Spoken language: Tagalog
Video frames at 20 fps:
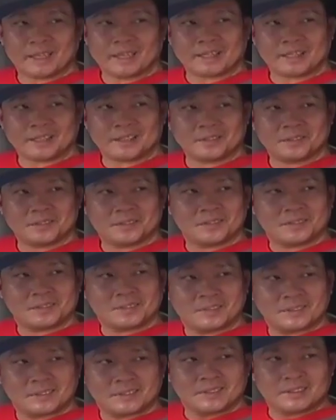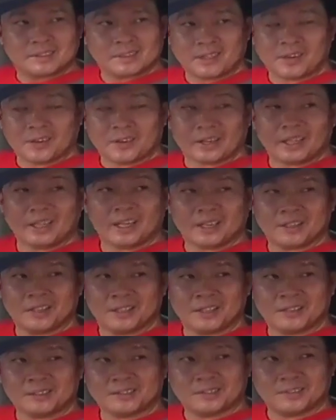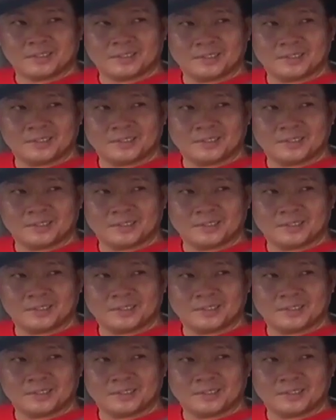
balang araw. So okay lang? Okay lang, ho.